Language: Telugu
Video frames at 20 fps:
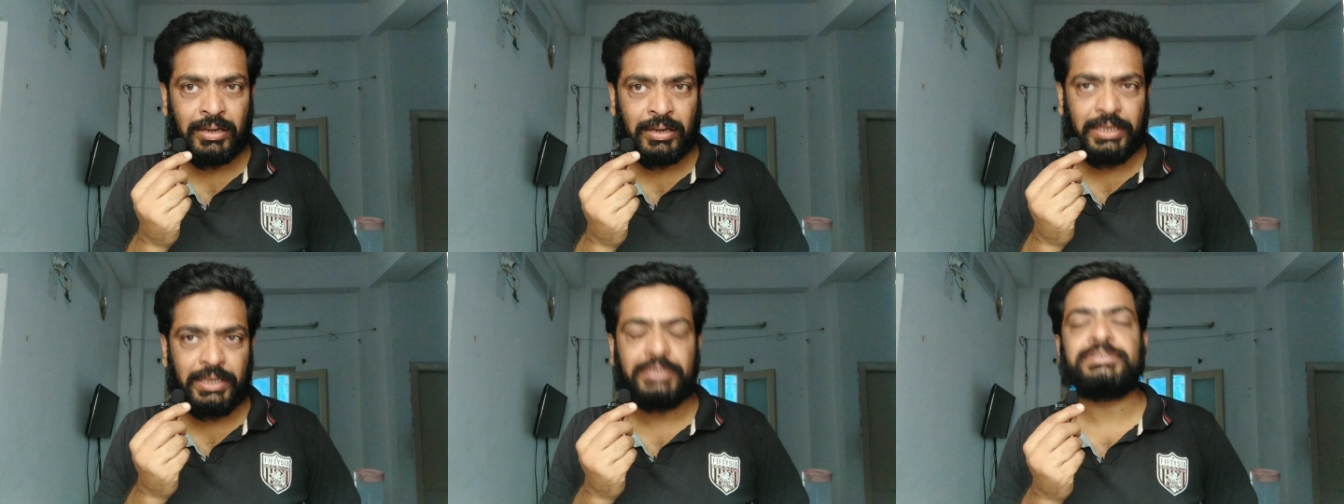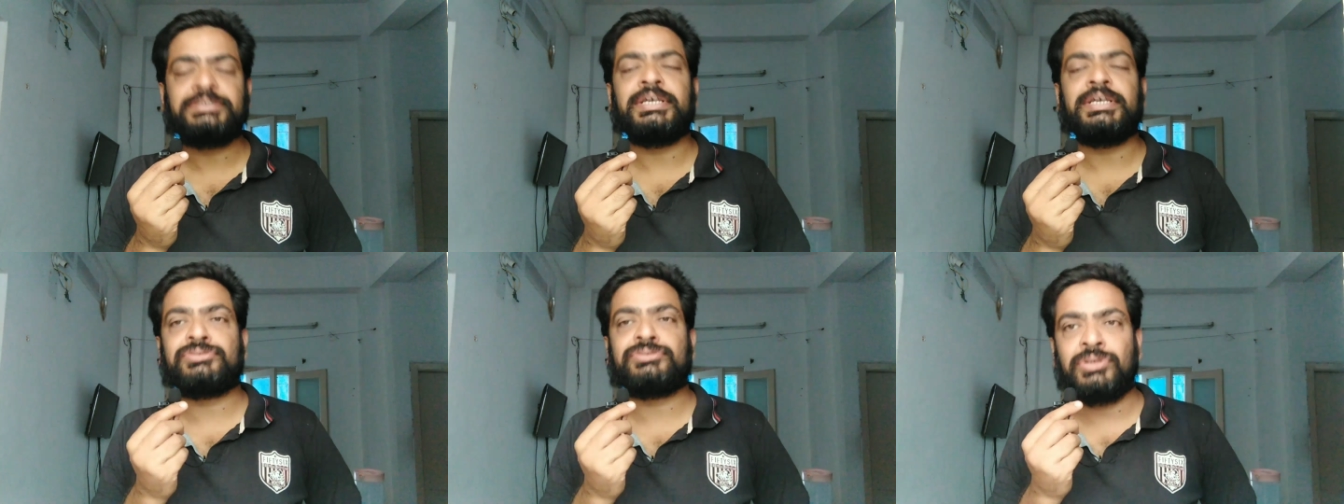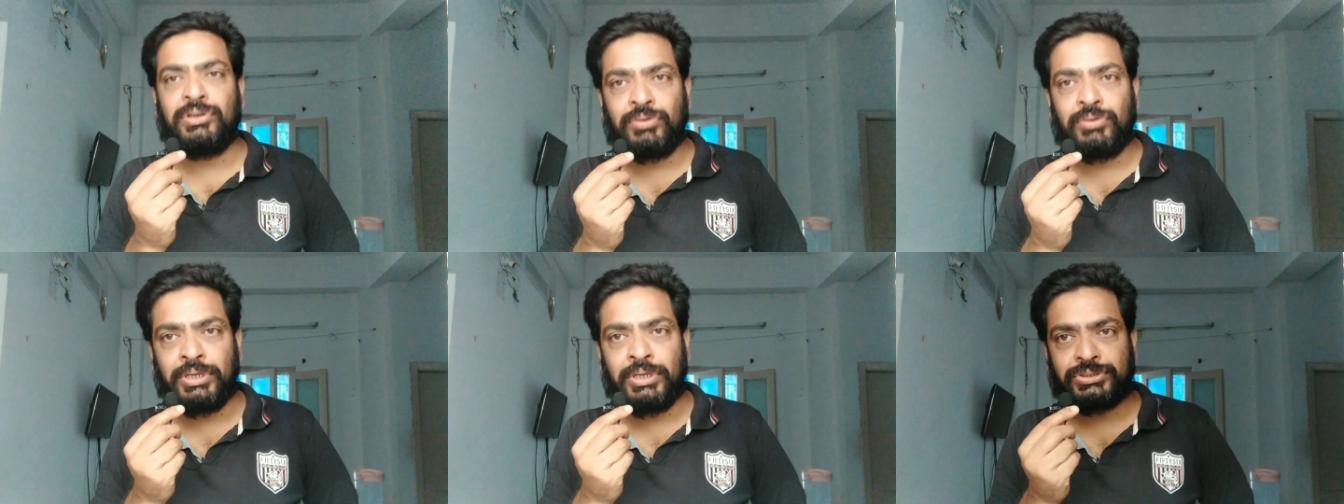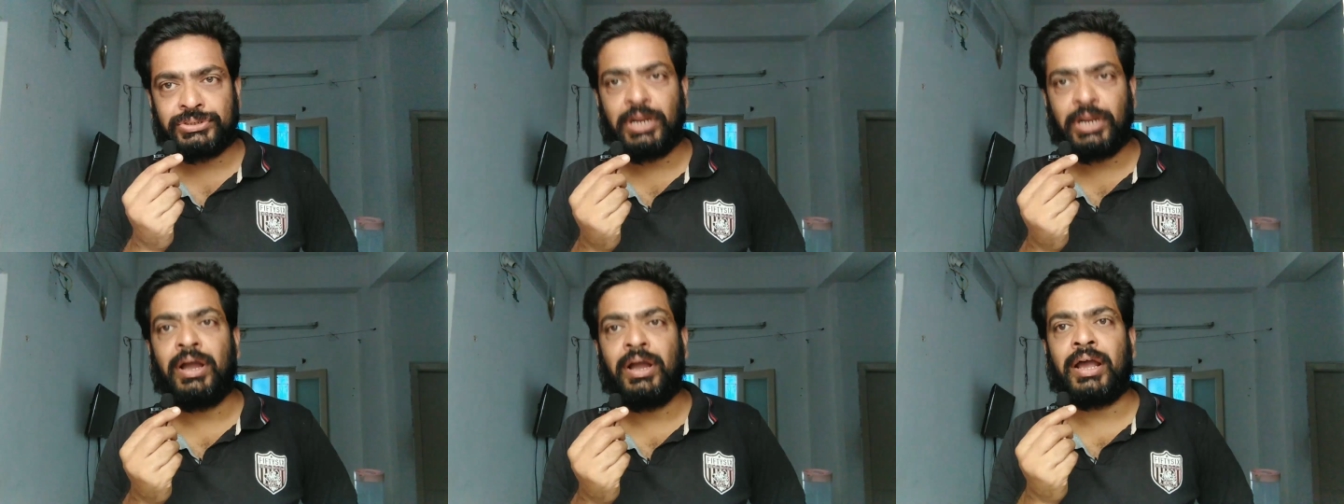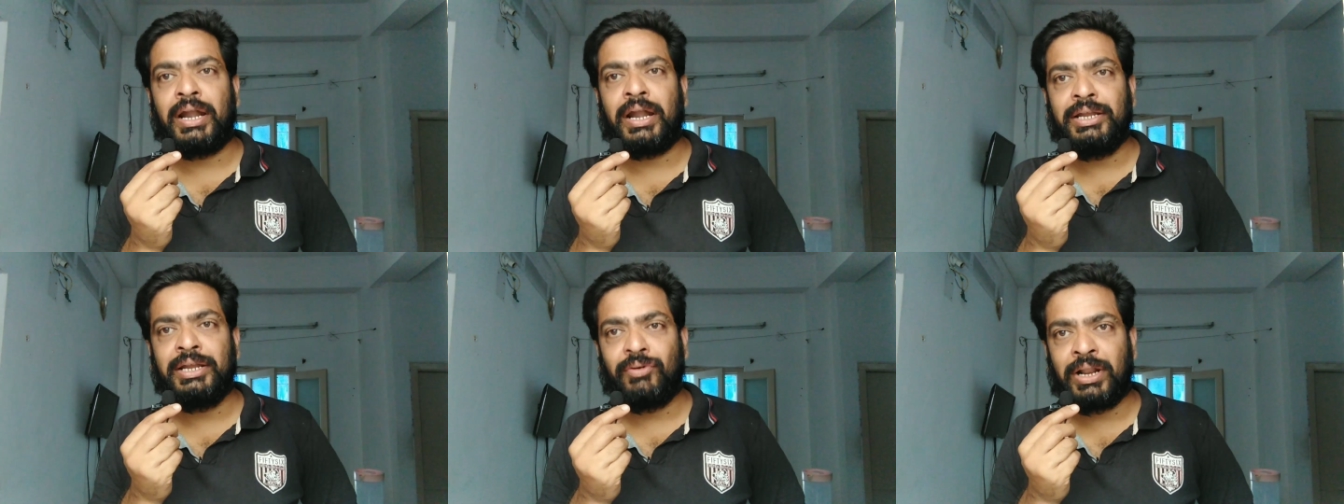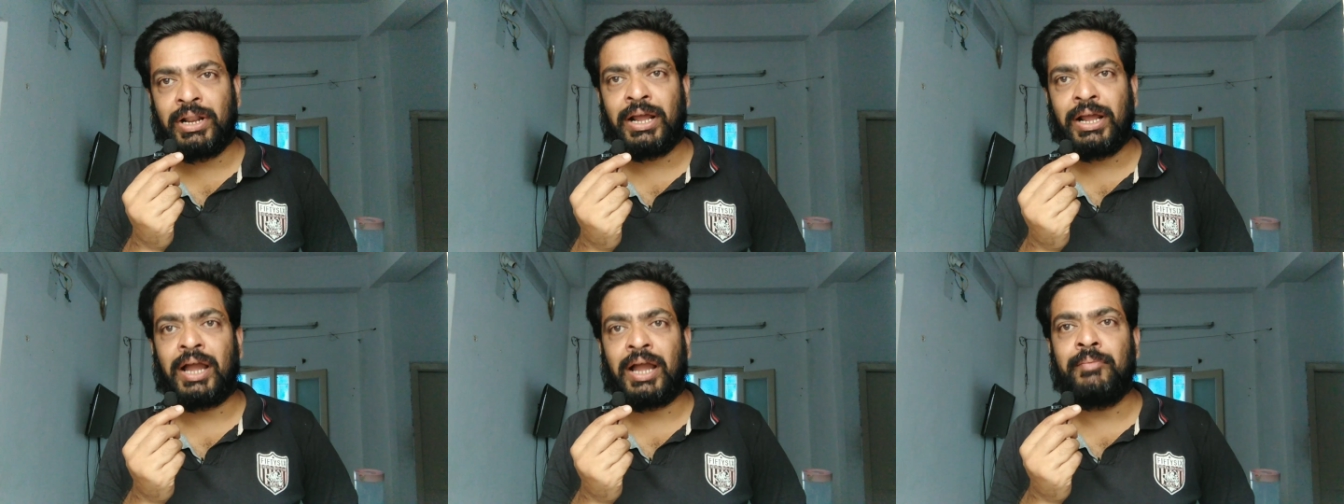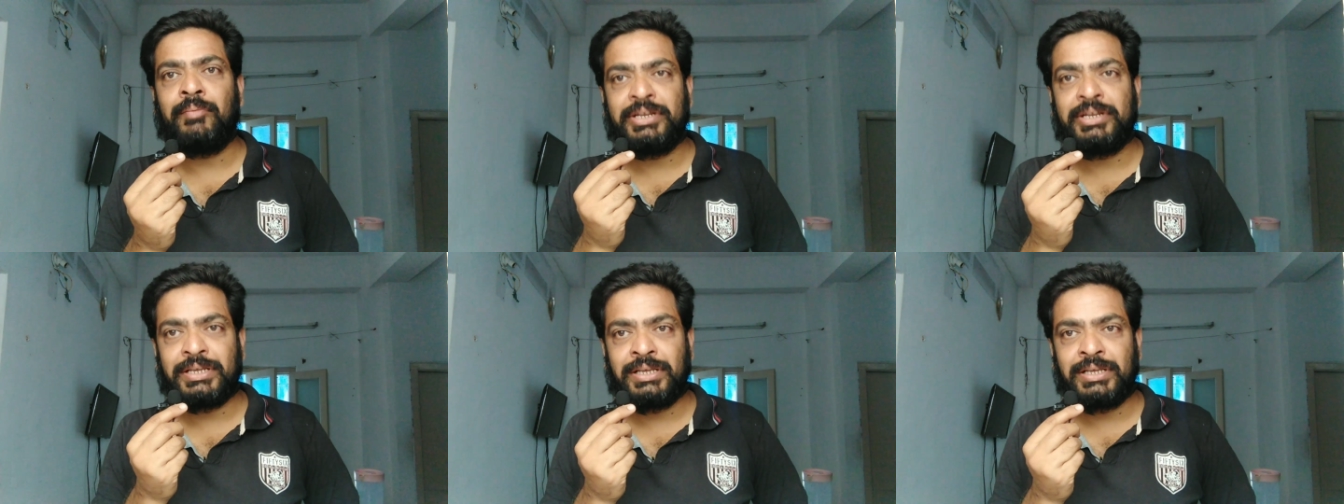నీ సెక్స్ను నీ శృంగారాన్ని ఎవడైనా
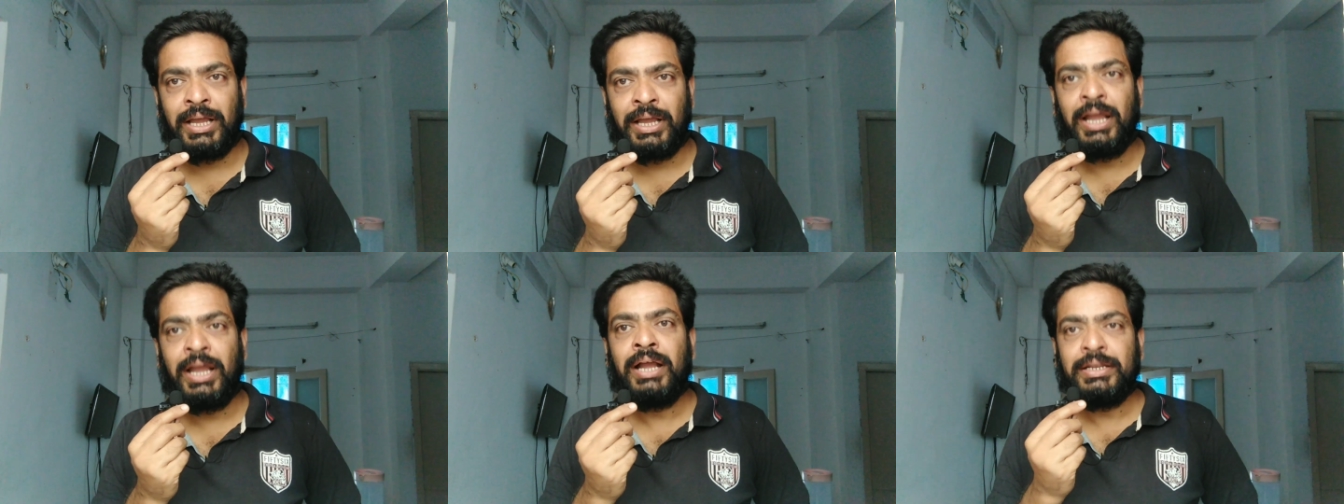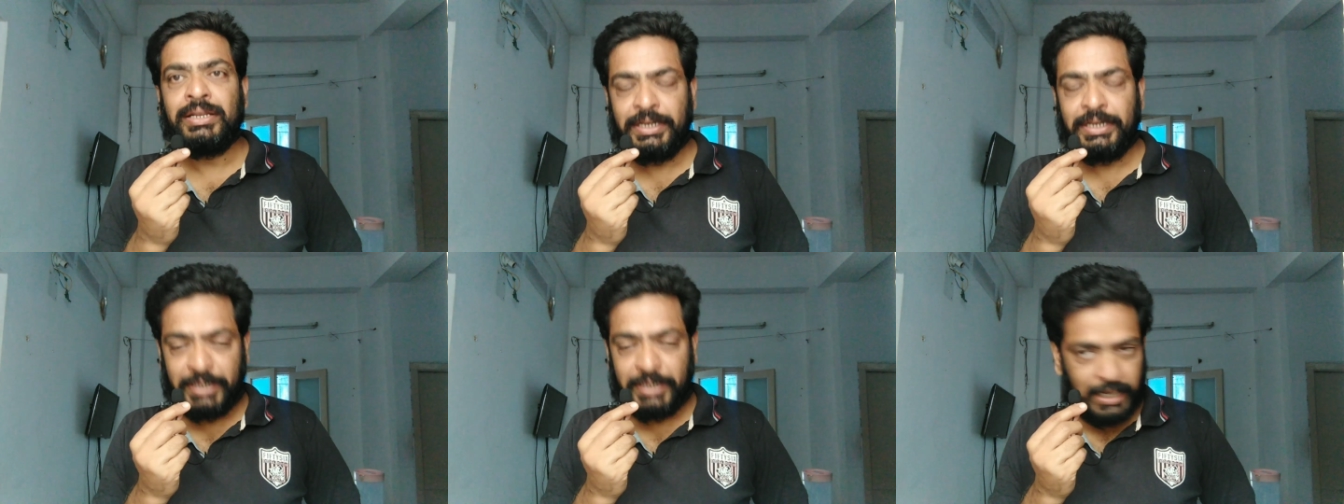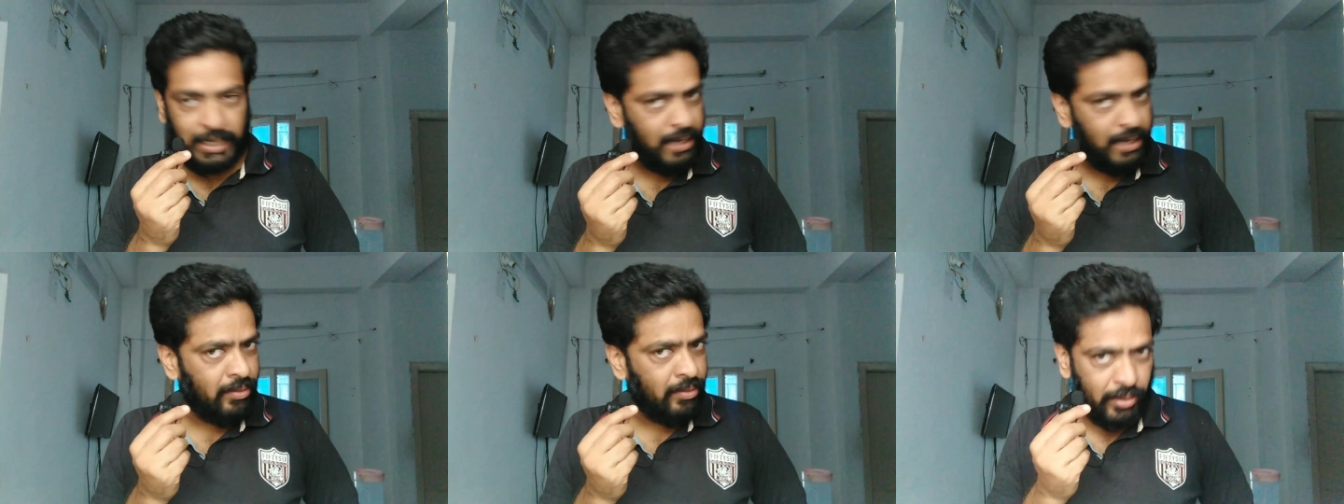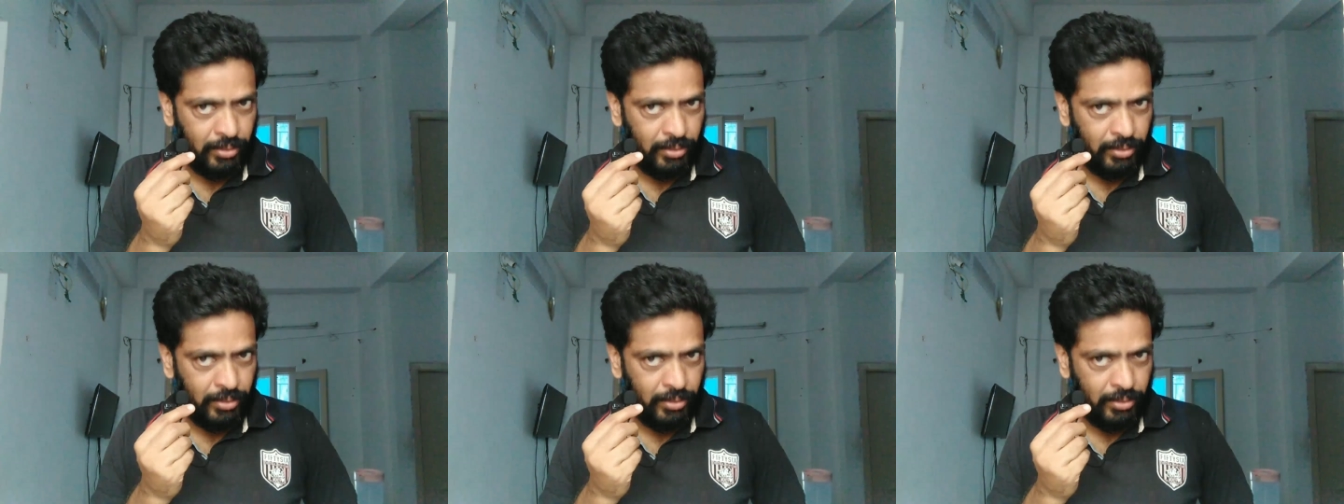కామెంట్ చే నేను